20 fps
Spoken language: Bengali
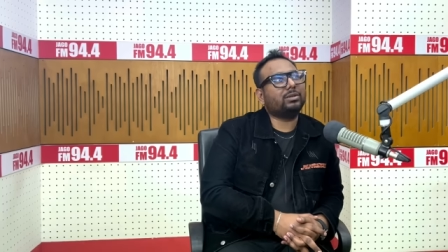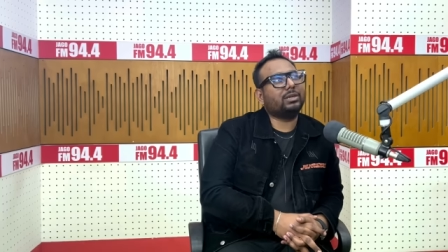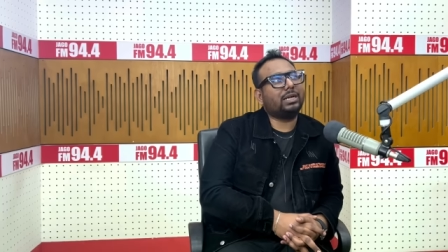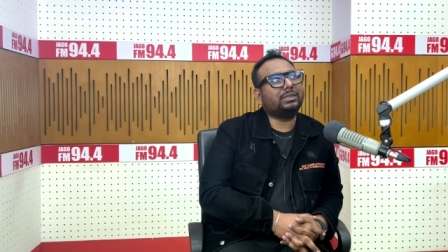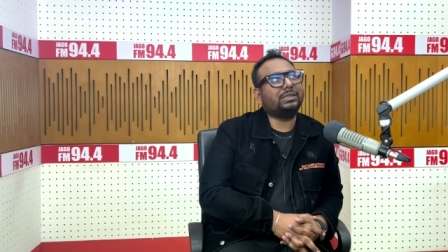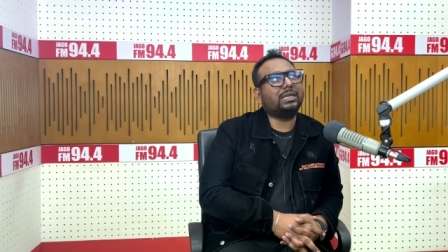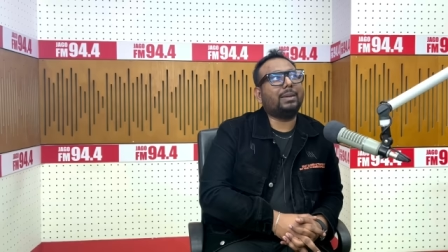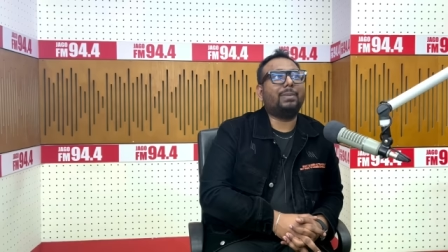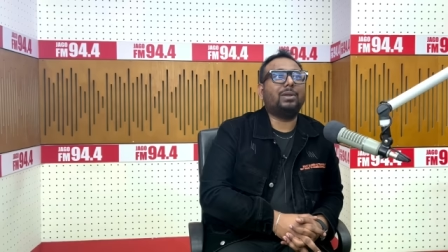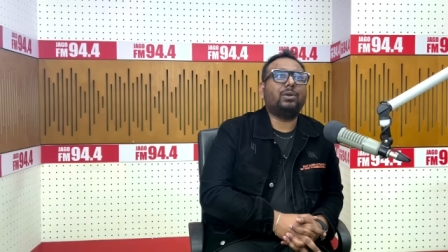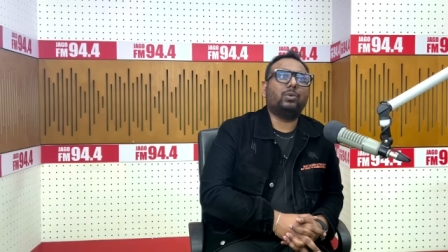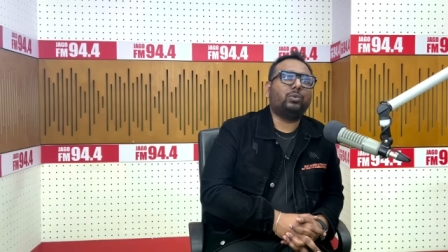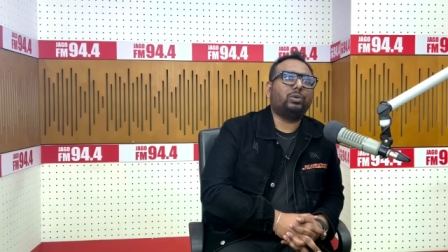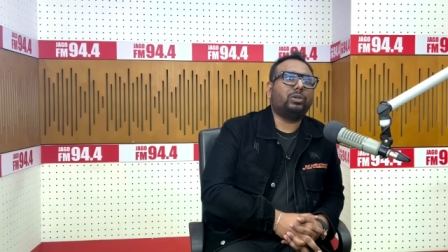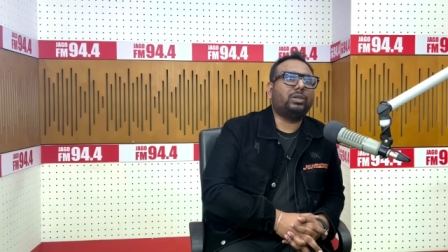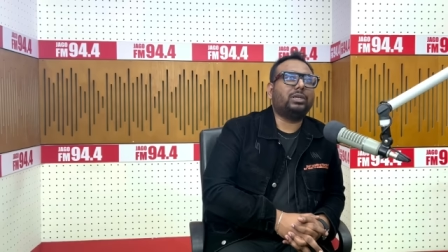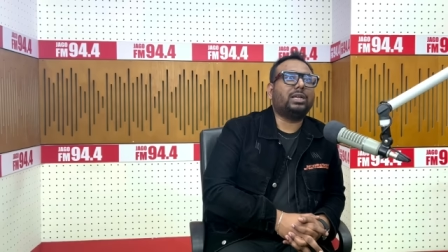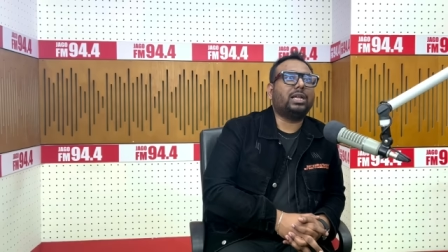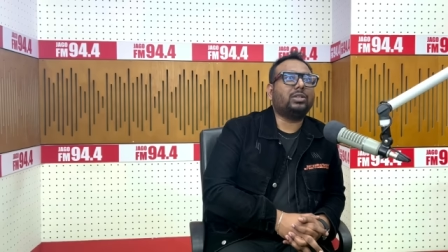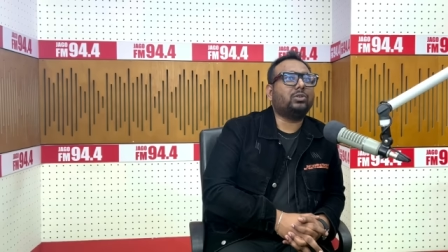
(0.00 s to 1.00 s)
কাছে আমার
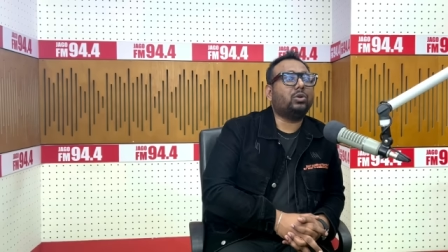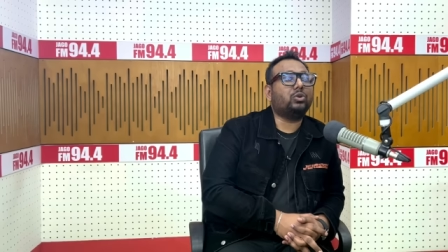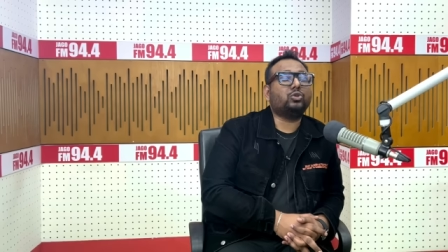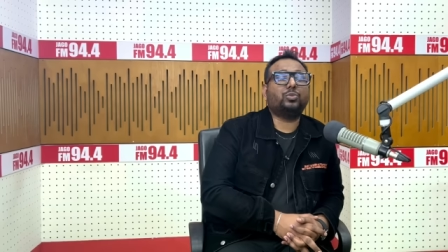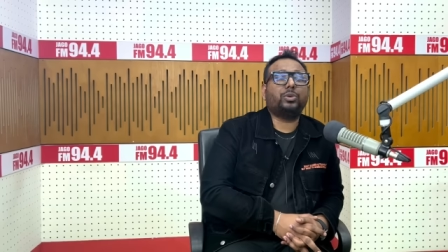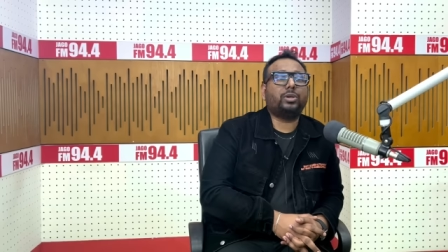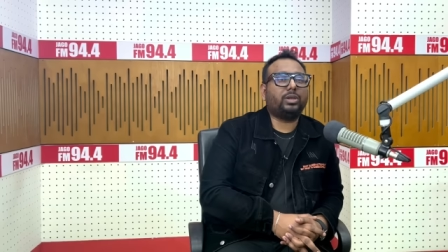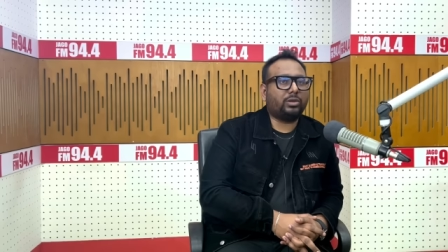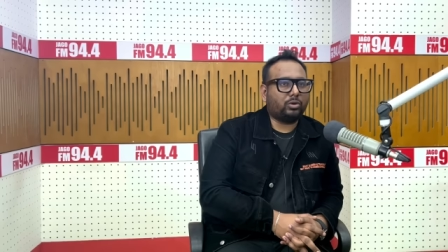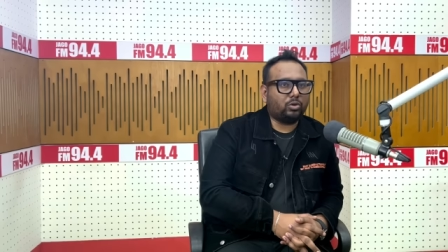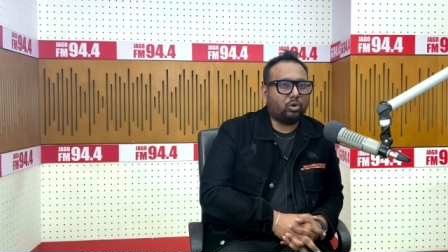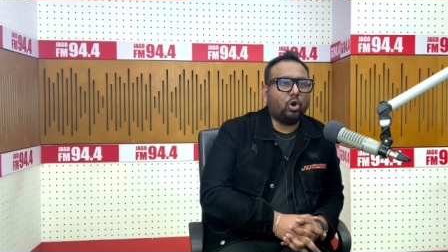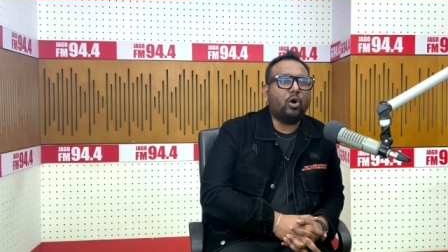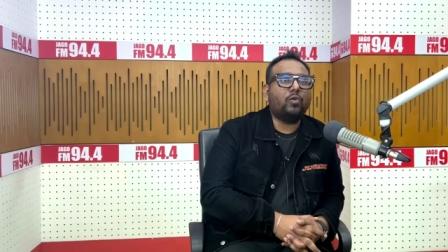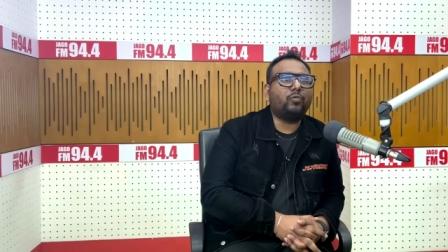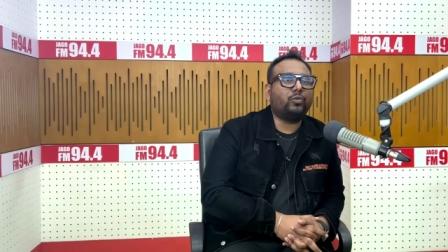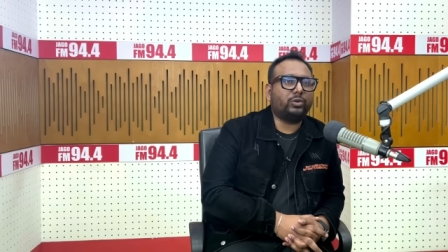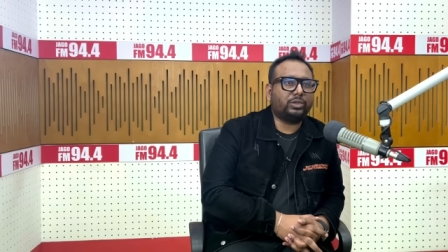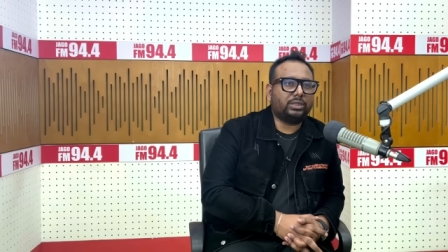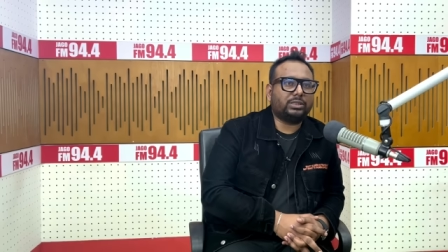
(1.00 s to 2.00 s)
ওটির কাজগুলো অনেক সময়
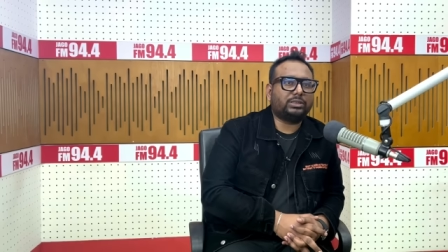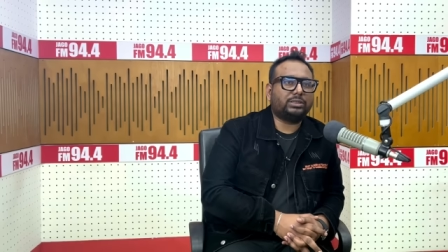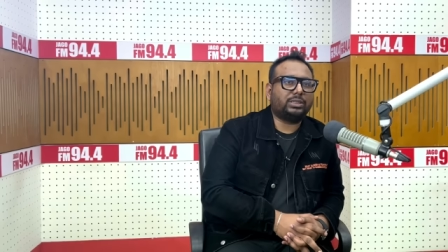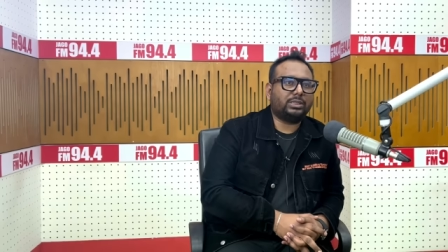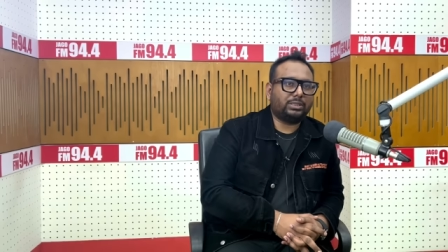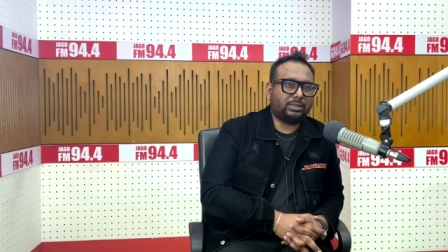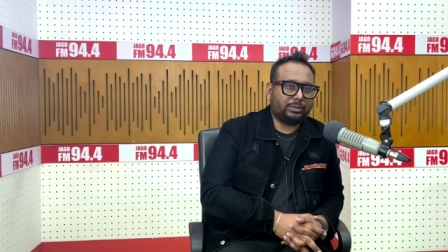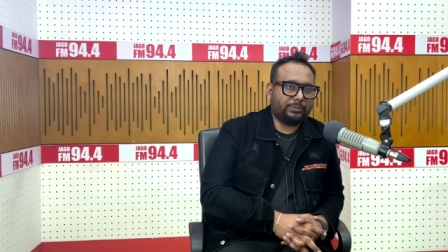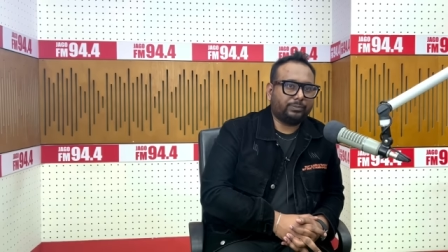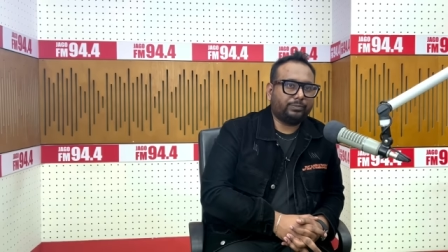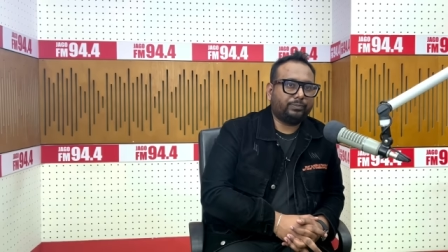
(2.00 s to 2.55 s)
অফ হয়ে যাচ্ছে আর কি